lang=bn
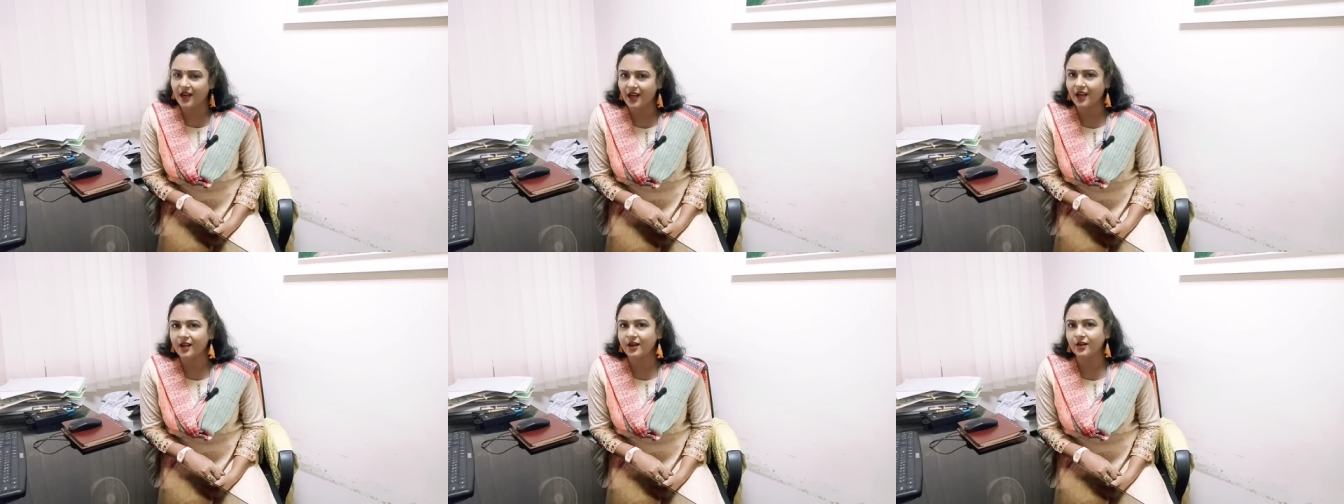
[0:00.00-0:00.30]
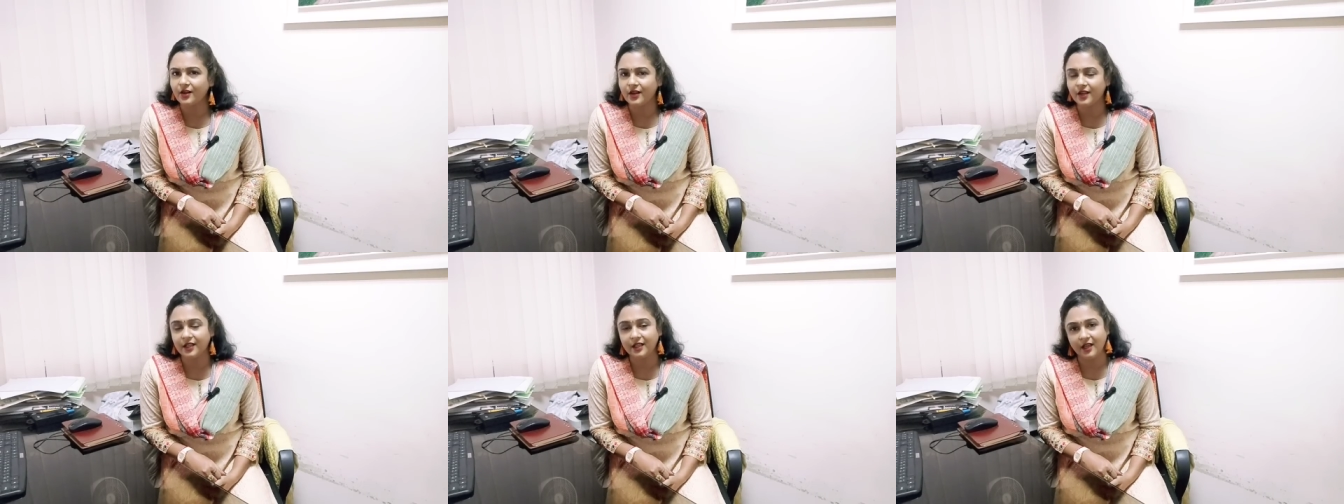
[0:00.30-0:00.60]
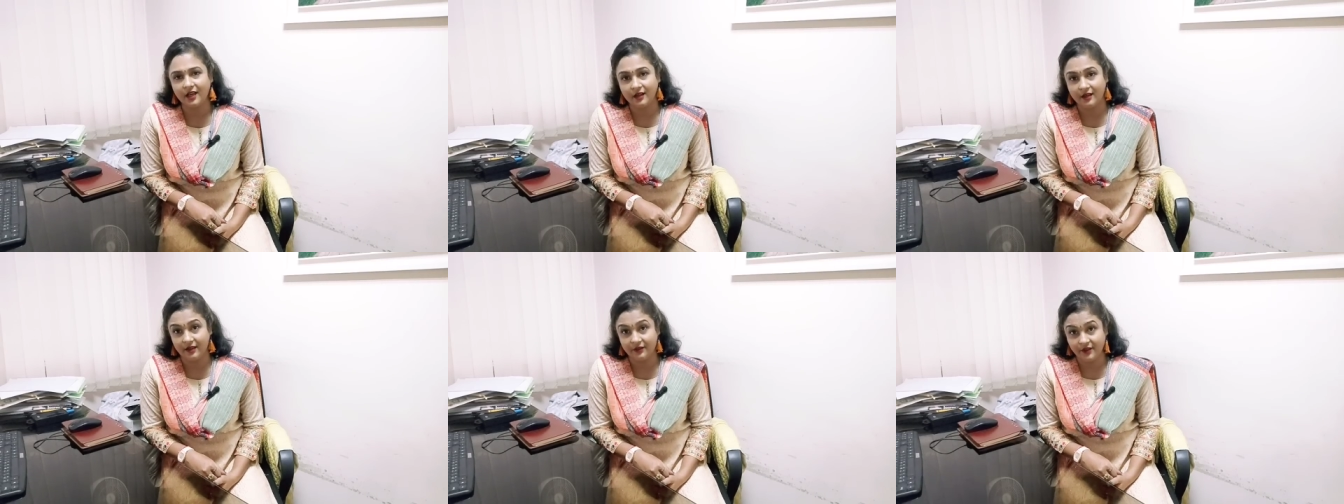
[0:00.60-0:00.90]
রাখা হয়
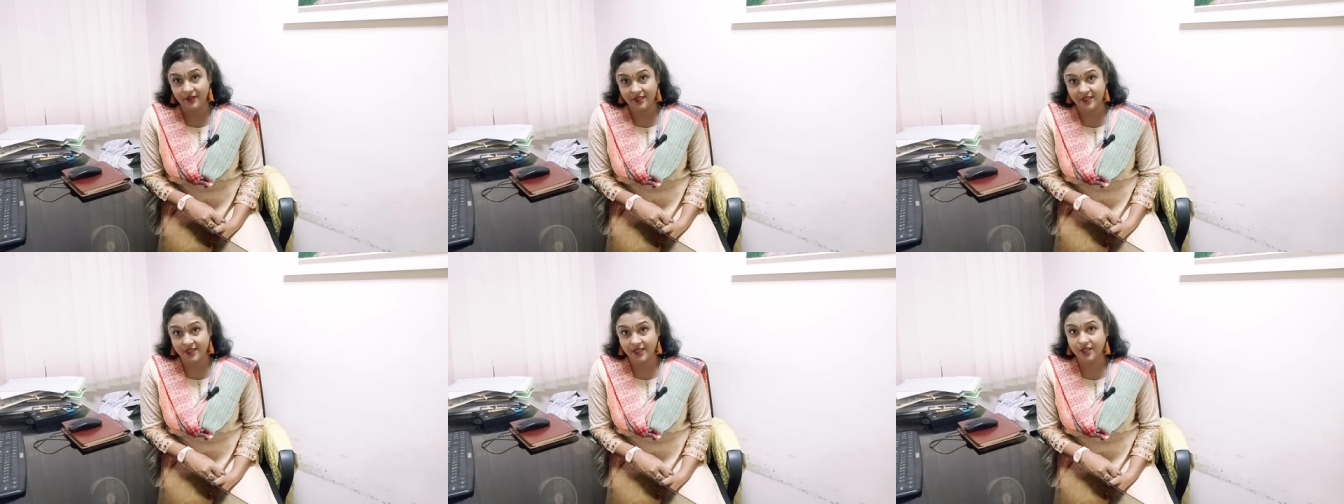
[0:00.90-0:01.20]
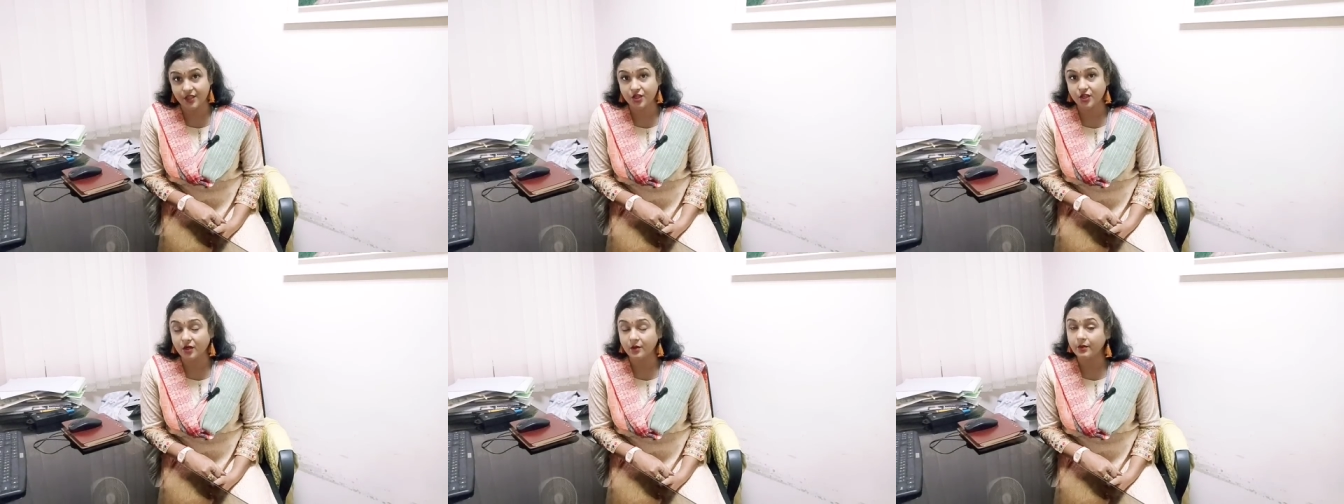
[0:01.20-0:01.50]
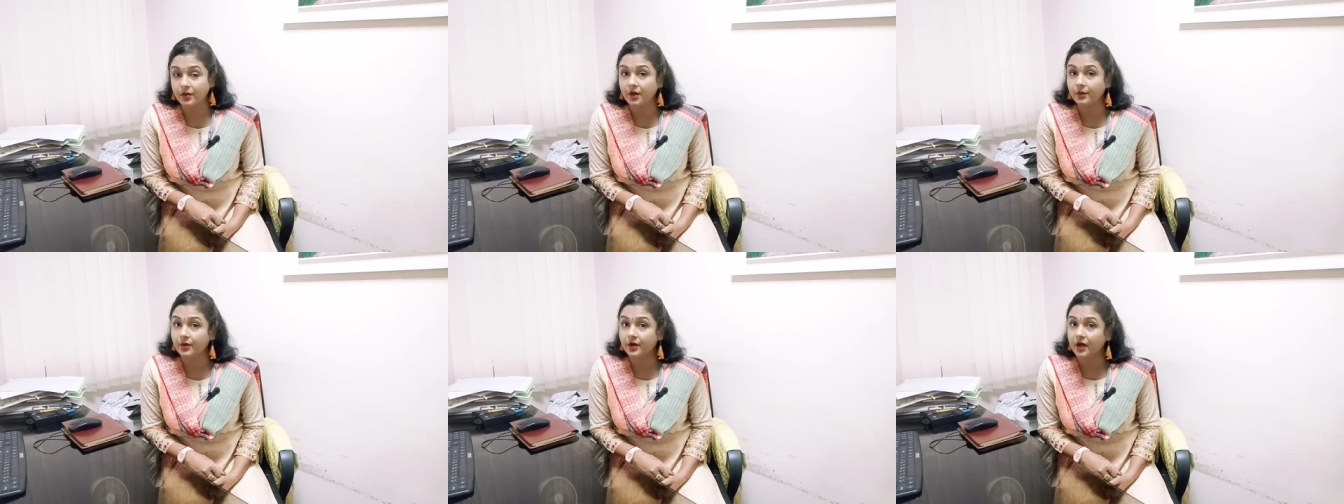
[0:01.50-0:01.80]
তাহলে ভিসার
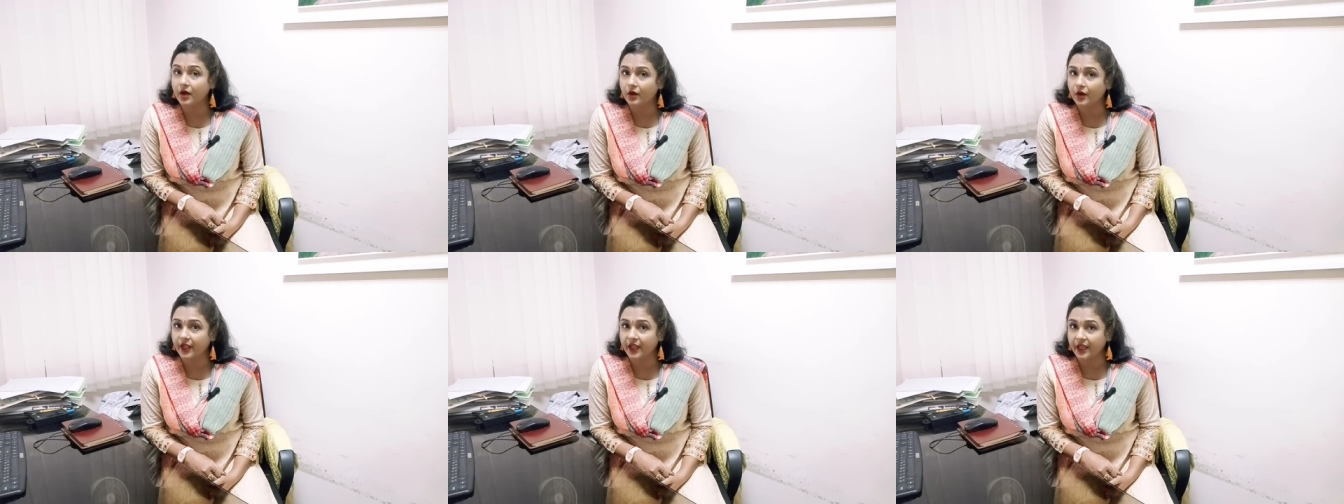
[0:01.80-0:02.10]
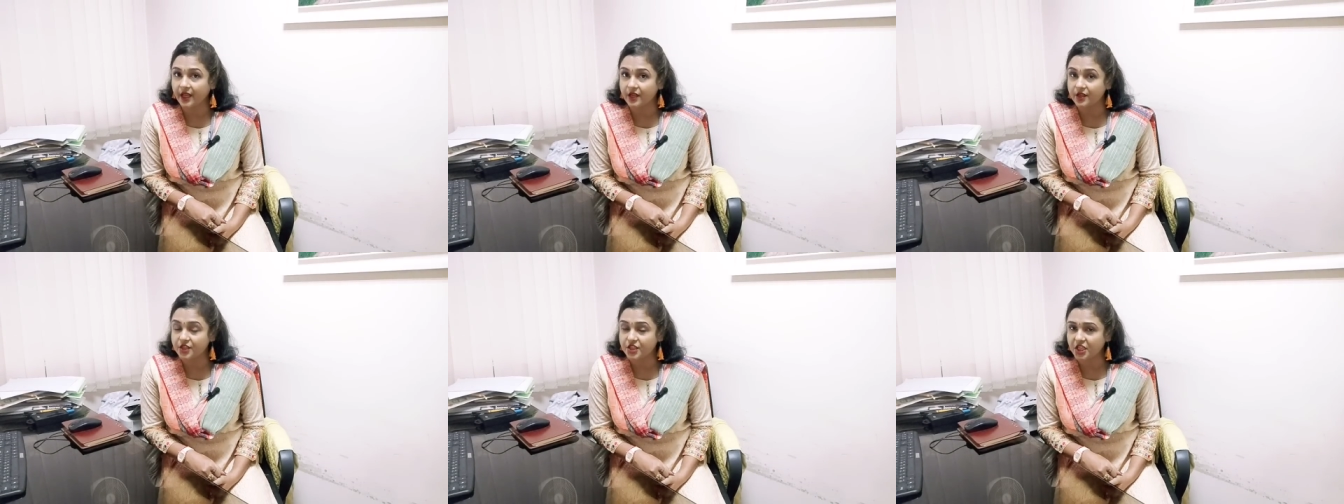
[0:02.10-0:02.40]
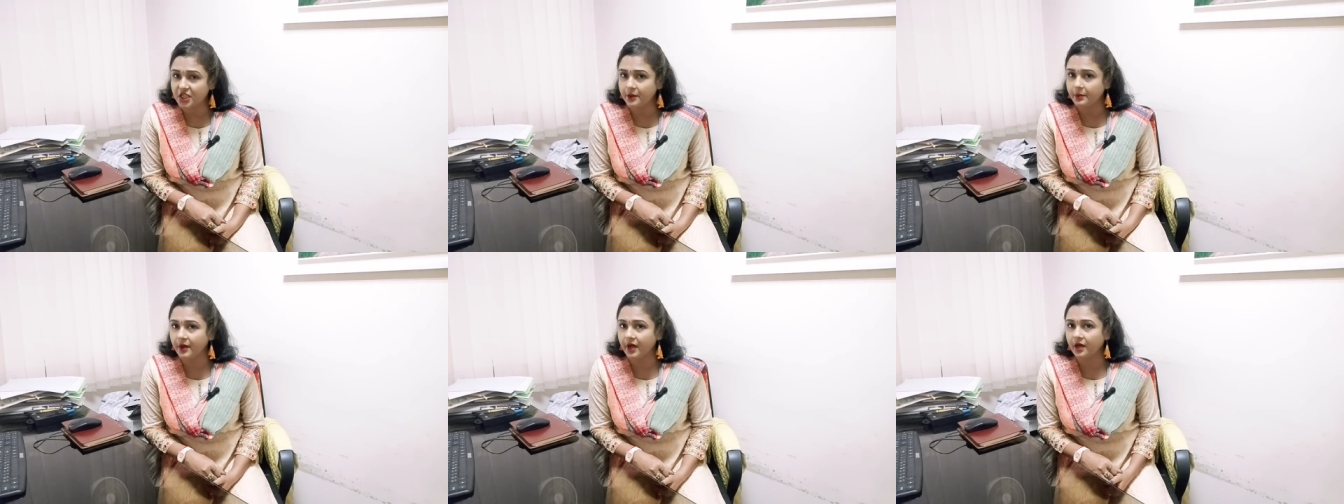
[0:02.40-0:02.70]
সম্ভাবনা
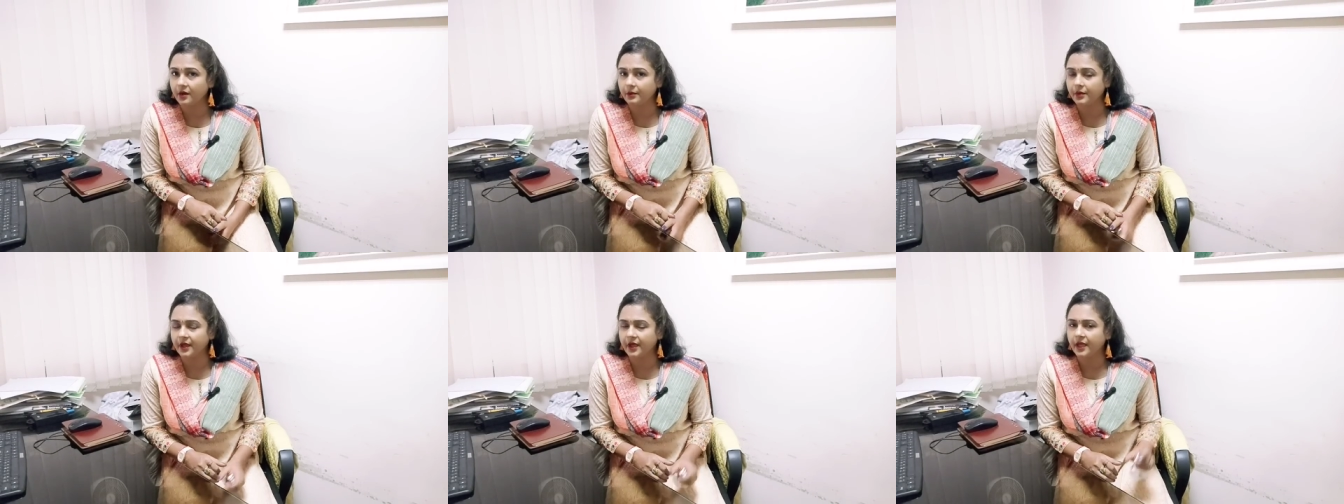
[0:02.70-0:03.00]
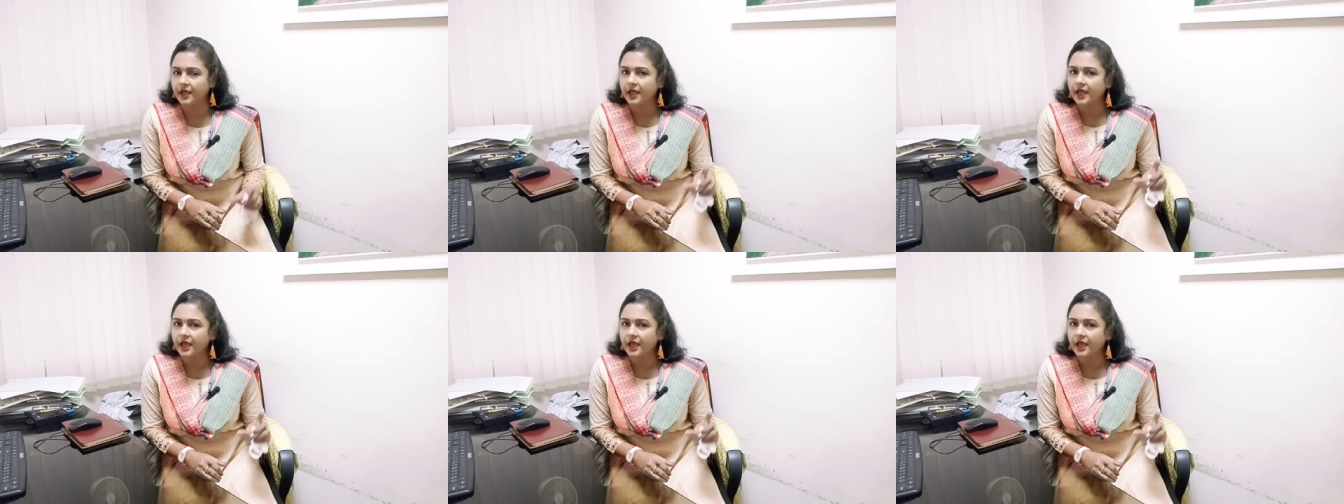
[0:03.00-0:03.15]
অনেকাংশেই বাড়বে